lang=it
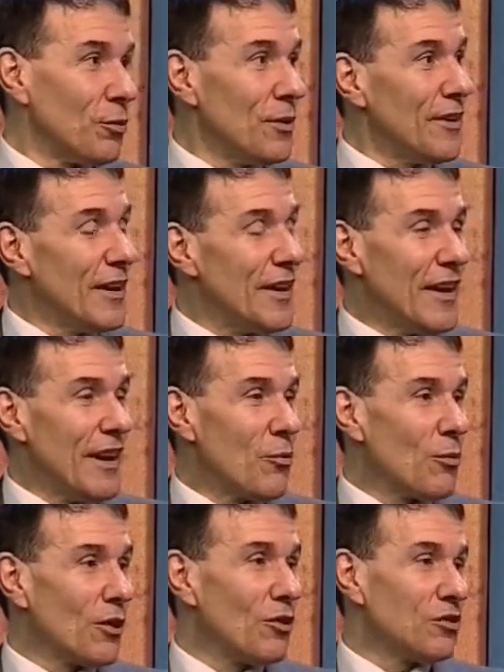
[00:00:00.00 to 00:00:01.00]
quindi è
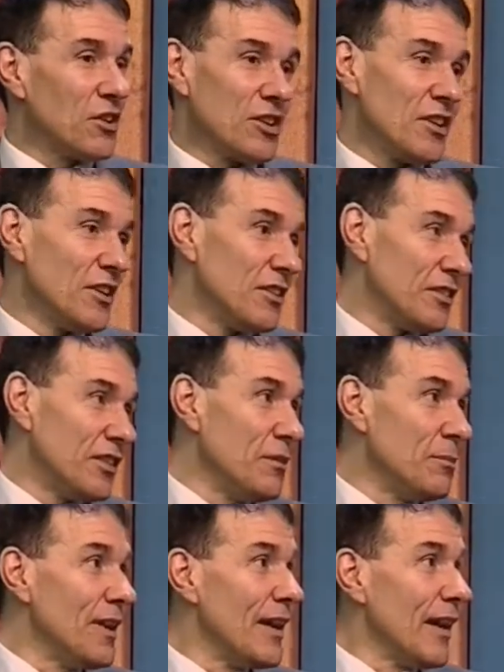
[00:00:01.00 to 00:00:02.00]
un qualcosa di
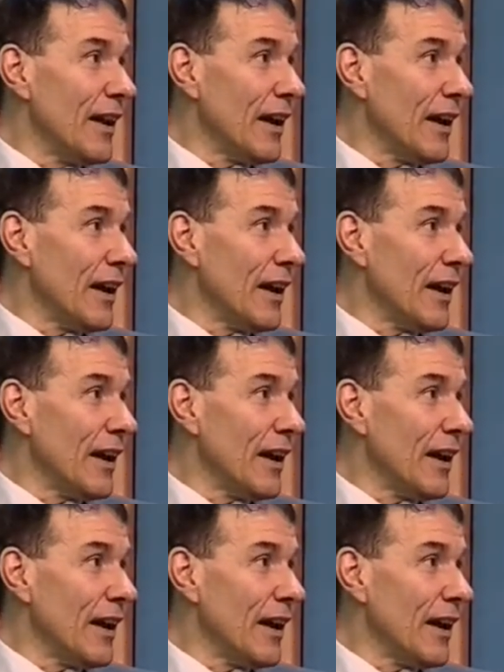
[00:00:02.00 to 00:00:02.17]
simile